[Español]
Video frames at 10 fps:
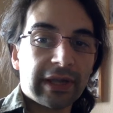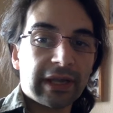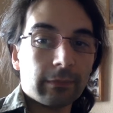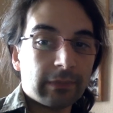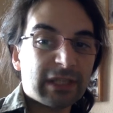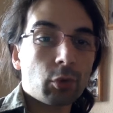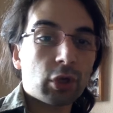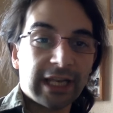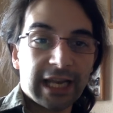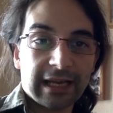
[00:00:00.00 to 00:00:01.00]
el mismo
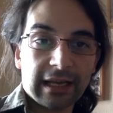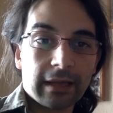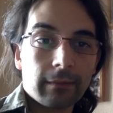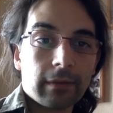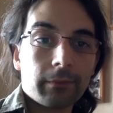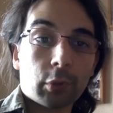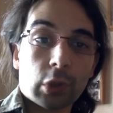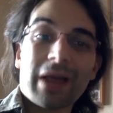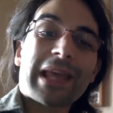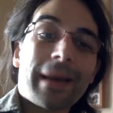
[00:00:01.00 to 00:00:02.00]
linaje por
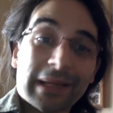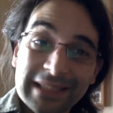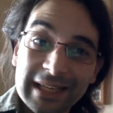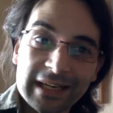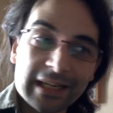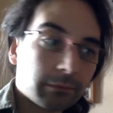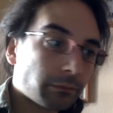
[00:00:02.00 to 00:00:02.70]
la vía paterna,